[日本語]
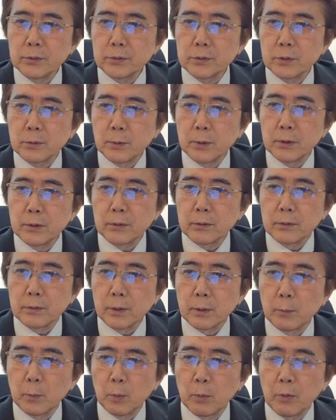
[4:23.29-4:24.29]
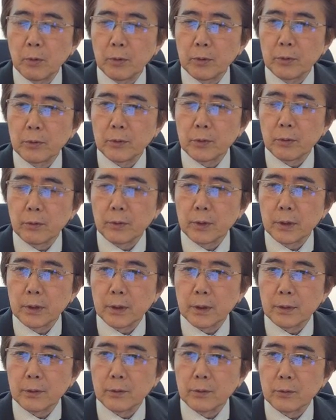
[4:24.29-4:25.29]
45メートルの電波望遠鏡ってこ
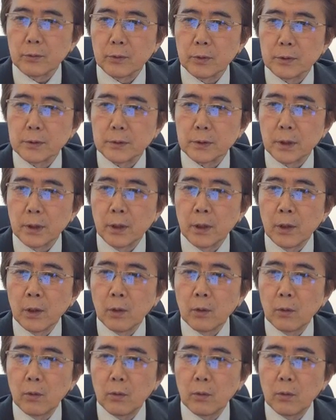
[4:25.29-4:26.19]
れ何かっていうとですね